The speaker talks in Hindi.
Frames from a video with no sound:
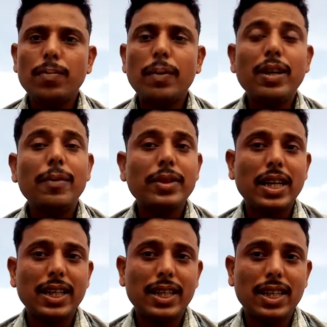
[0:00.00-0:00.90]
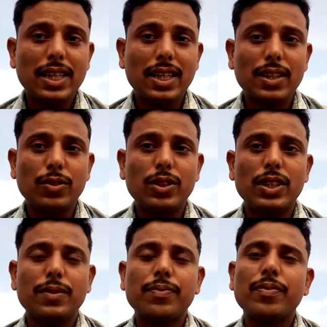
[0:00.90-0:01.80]
पब्लिक में जाके डील करनी
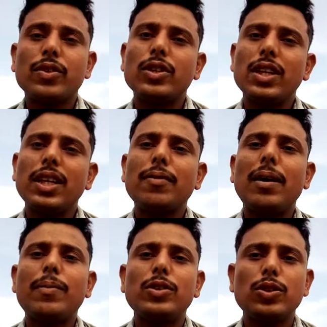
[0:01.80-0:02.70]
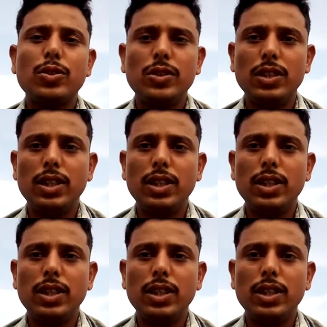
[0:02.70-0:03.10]
होती है तो इसलिए वहाँ पर जो